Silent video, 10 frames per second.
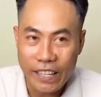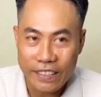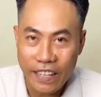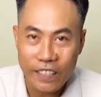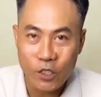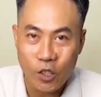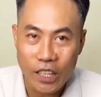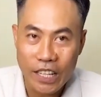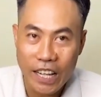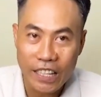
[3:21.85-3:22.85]
tên của
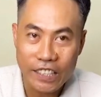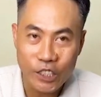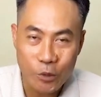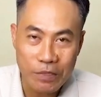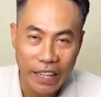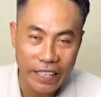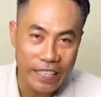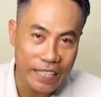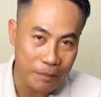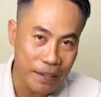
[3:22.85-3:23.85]
cái người trúng
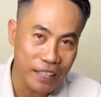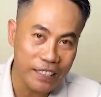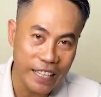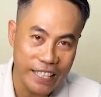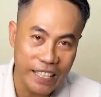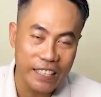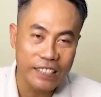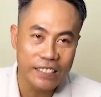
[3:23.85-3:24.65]
giải đặc biệt lần này nha